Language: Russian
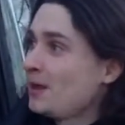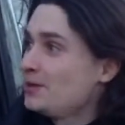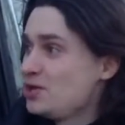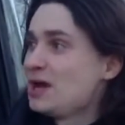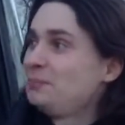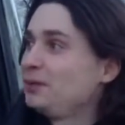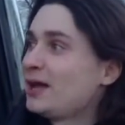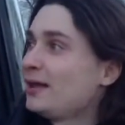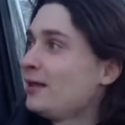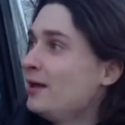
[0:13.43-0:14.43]

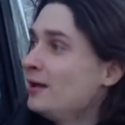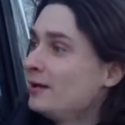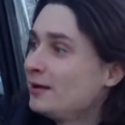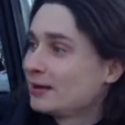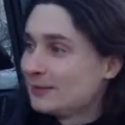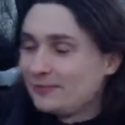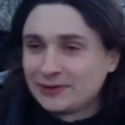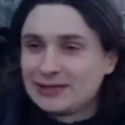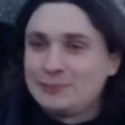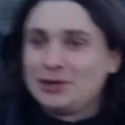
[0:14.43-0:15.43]
Неоплан. Э,
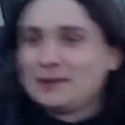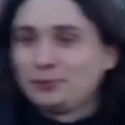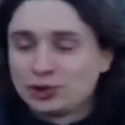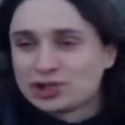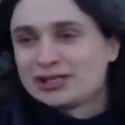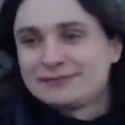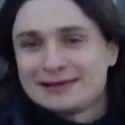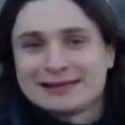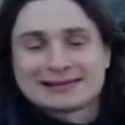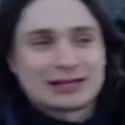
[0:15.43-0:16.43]
комфортабельное
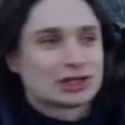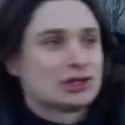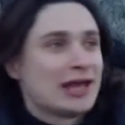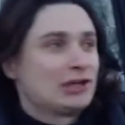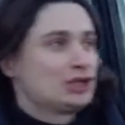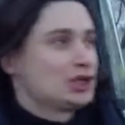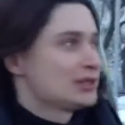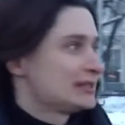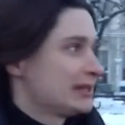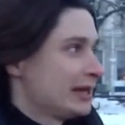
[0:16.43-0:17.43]
путешествие нас ожидает
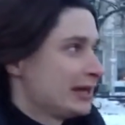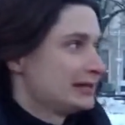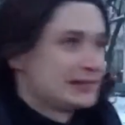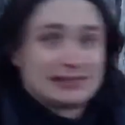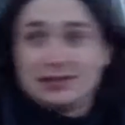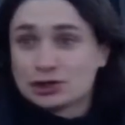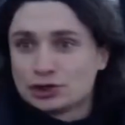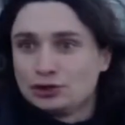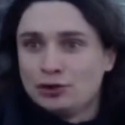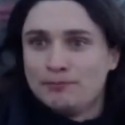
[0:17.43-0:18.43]
через э,
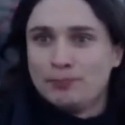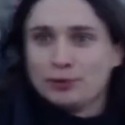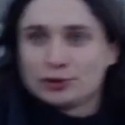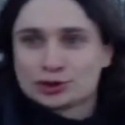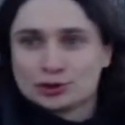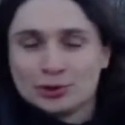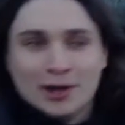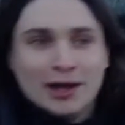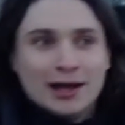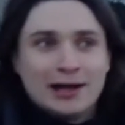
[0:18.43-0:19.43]
заснеженную Польшу,
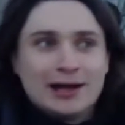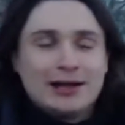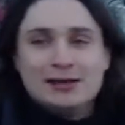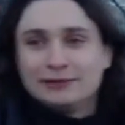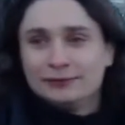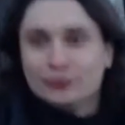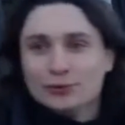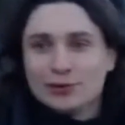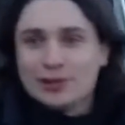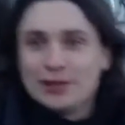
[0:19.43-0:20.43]
э,
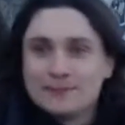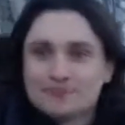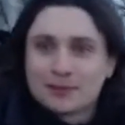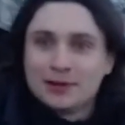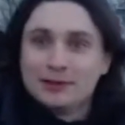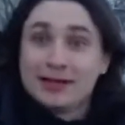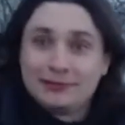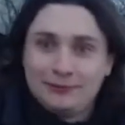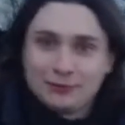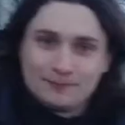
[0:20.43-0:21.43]
Литву и
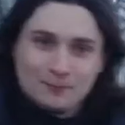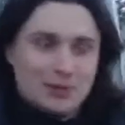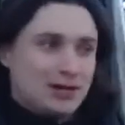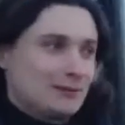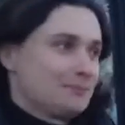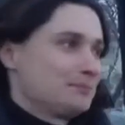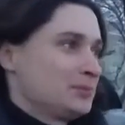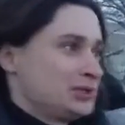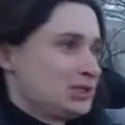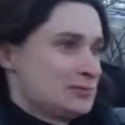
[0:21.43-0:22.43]
Латвию. Мы
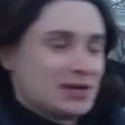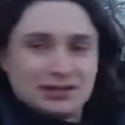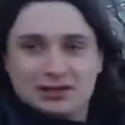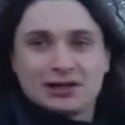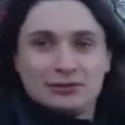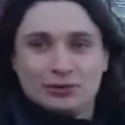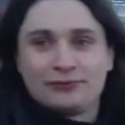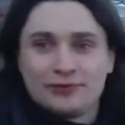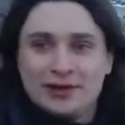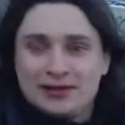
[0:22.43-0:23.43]
посетим ряд
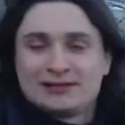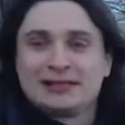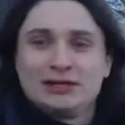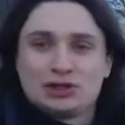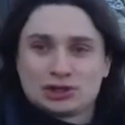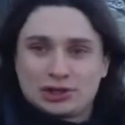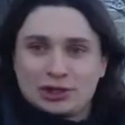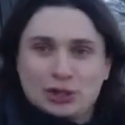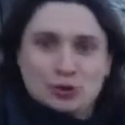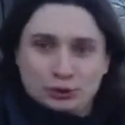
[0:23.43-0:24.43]
городов, исторических
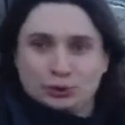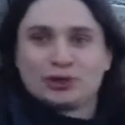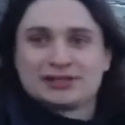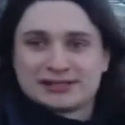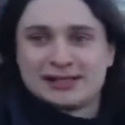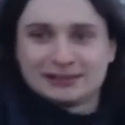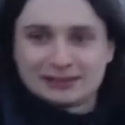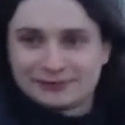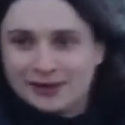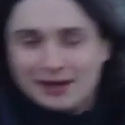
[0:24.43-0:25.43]
и культурных центров.